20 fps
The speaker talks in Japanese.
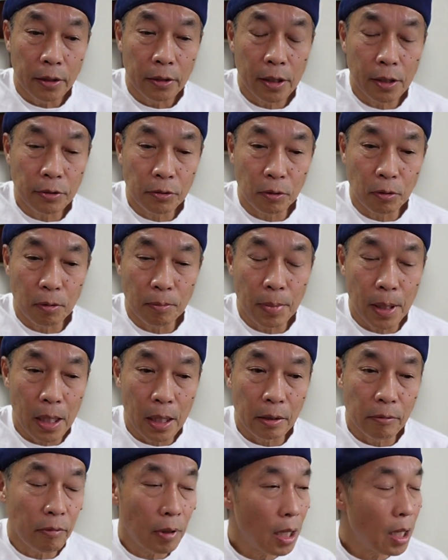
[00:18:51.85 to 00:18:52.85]
でその場
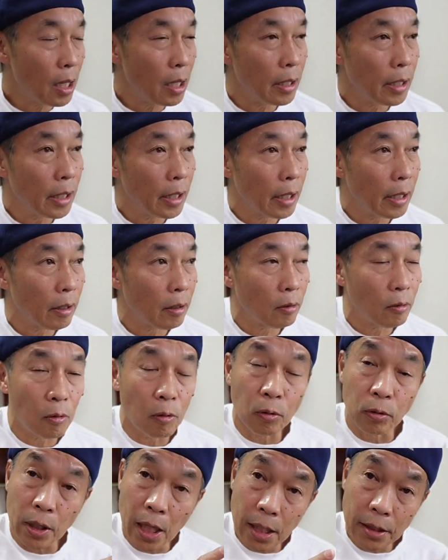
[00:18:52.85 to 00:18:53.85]
合は、
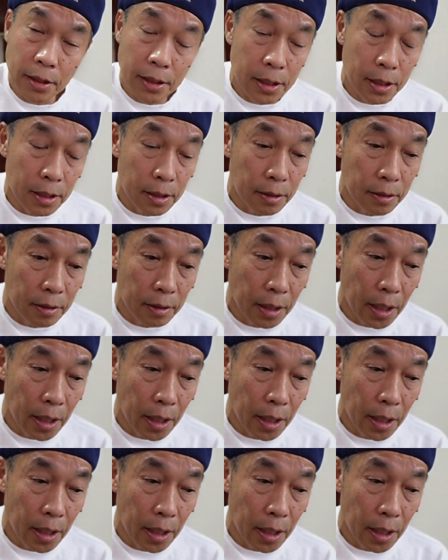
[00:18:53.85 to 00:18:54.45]
同じ、